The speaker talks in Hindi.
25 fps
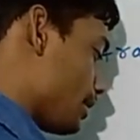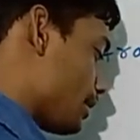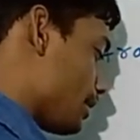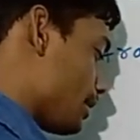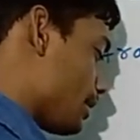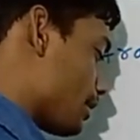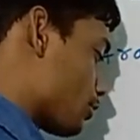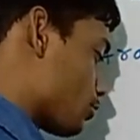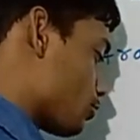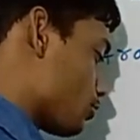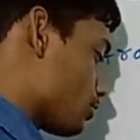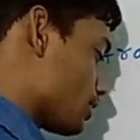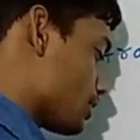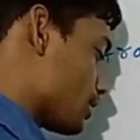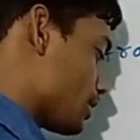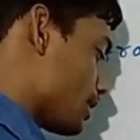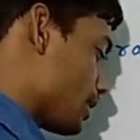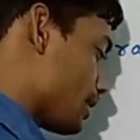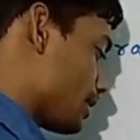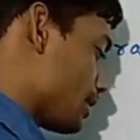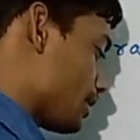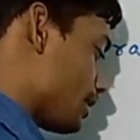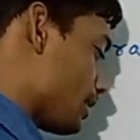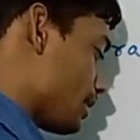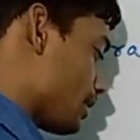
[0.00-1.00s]
एक इलेक्ट्रॉन
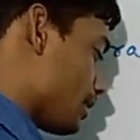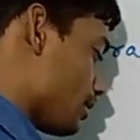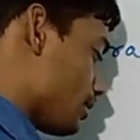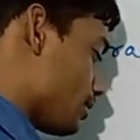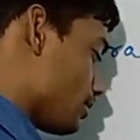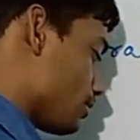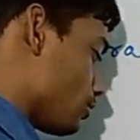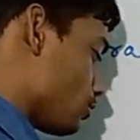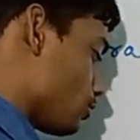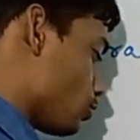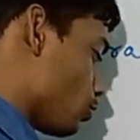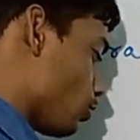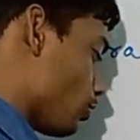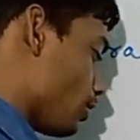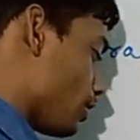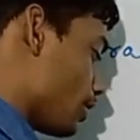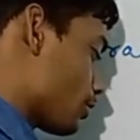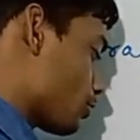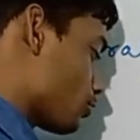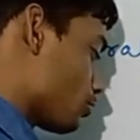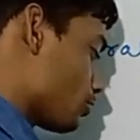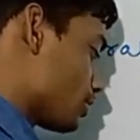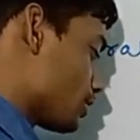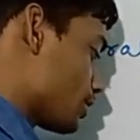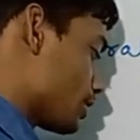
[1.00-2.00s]
शेयर किया दो
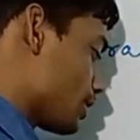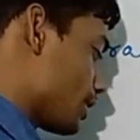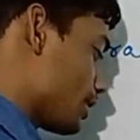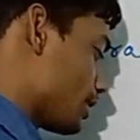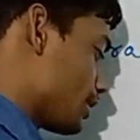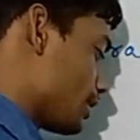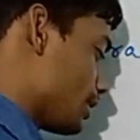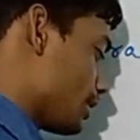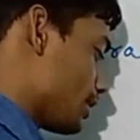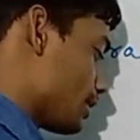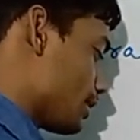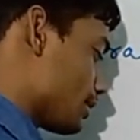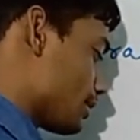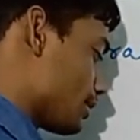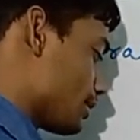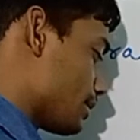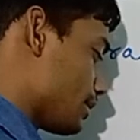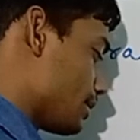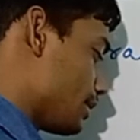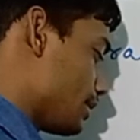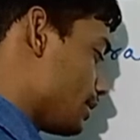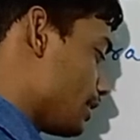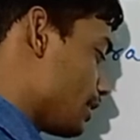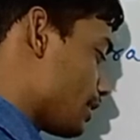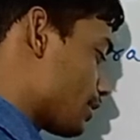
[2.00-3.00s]
इलेक्ट्रॉन शेयर किया
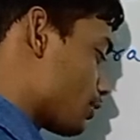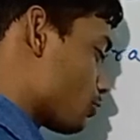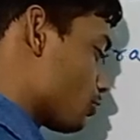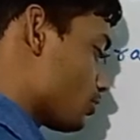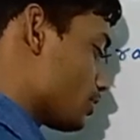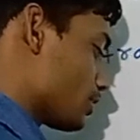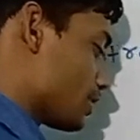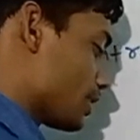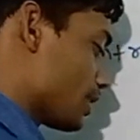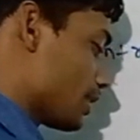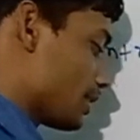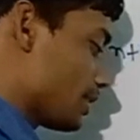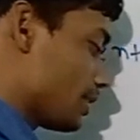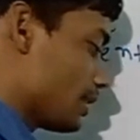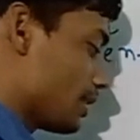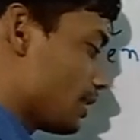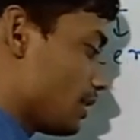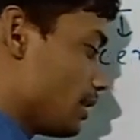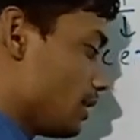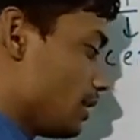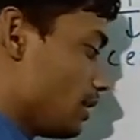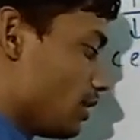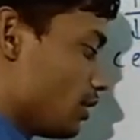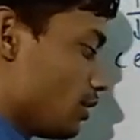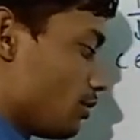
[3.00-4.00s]
तीन इलेक्ट्रॉन शेयर
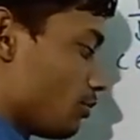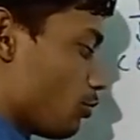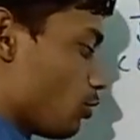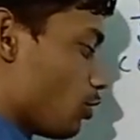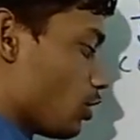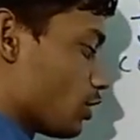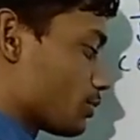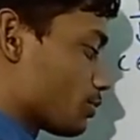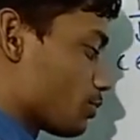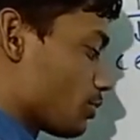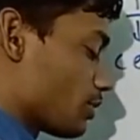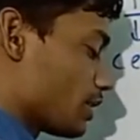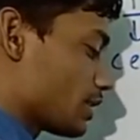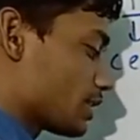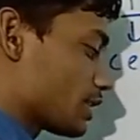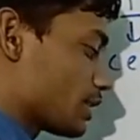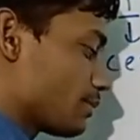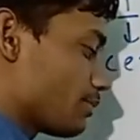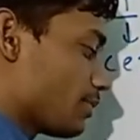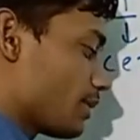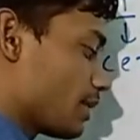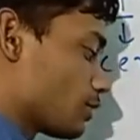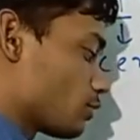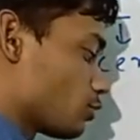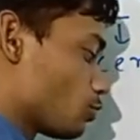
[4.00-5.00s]
किया फॉस्फोरस
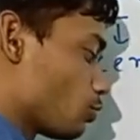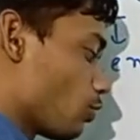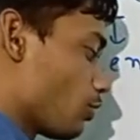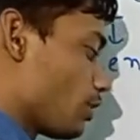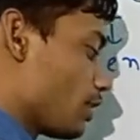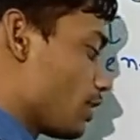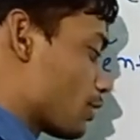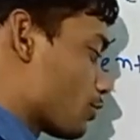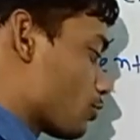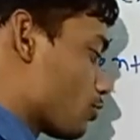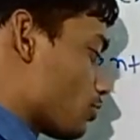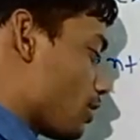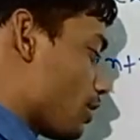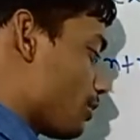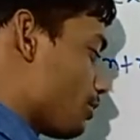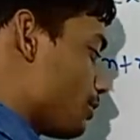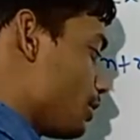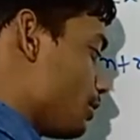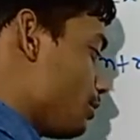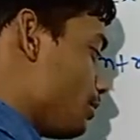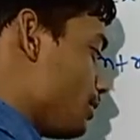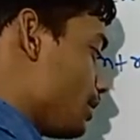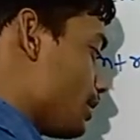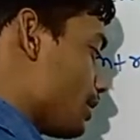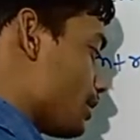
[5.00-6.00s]
के पास दो इलेक्ट्रॉन
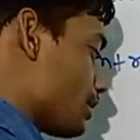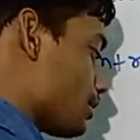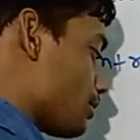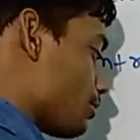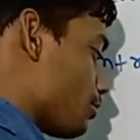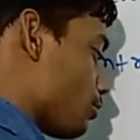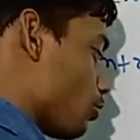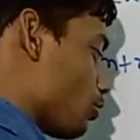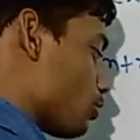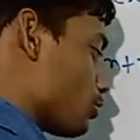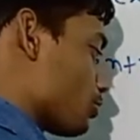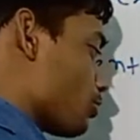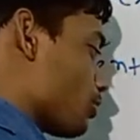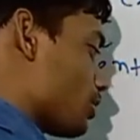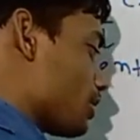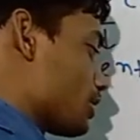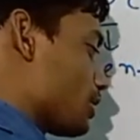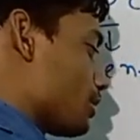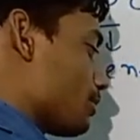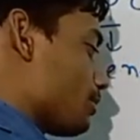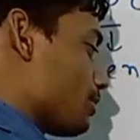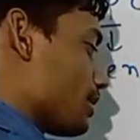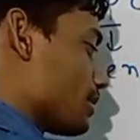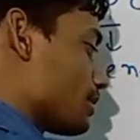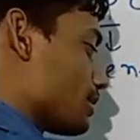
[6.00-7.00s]
अभी भी है तो
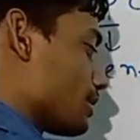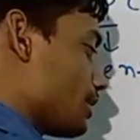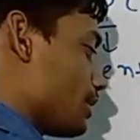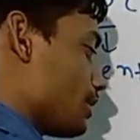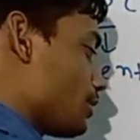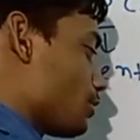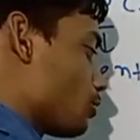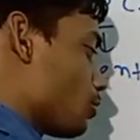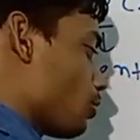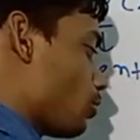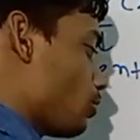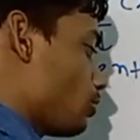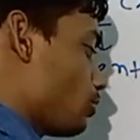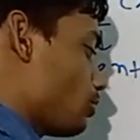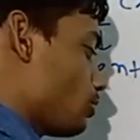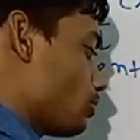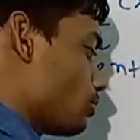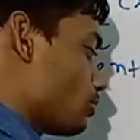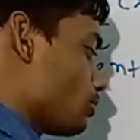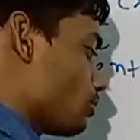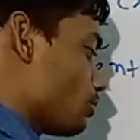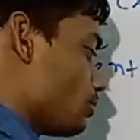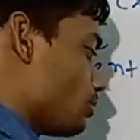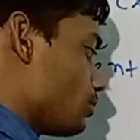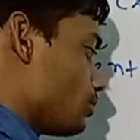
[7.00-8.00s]
फॉस्फोरस के पास एक ठो
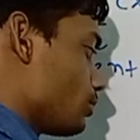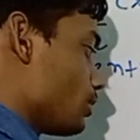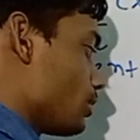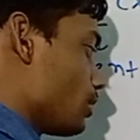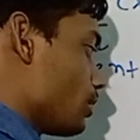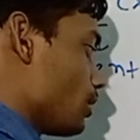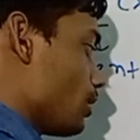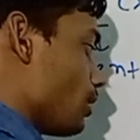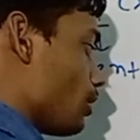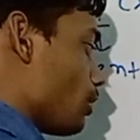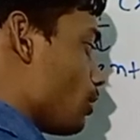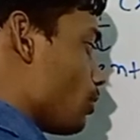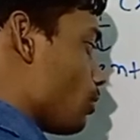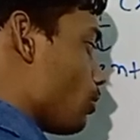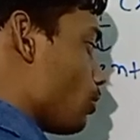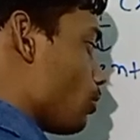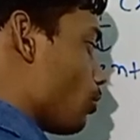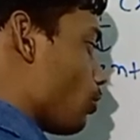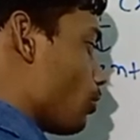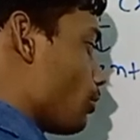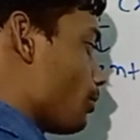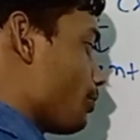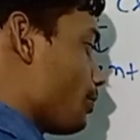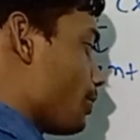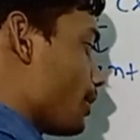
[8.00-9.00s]

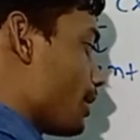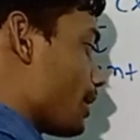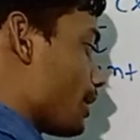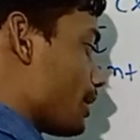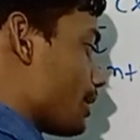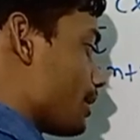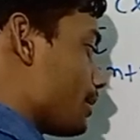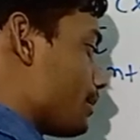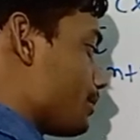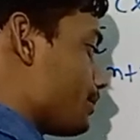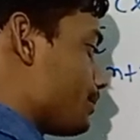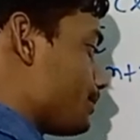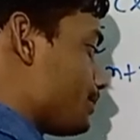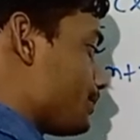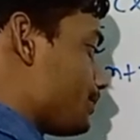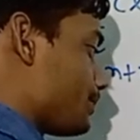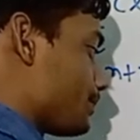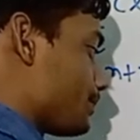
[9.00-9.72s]
लोन पेयर है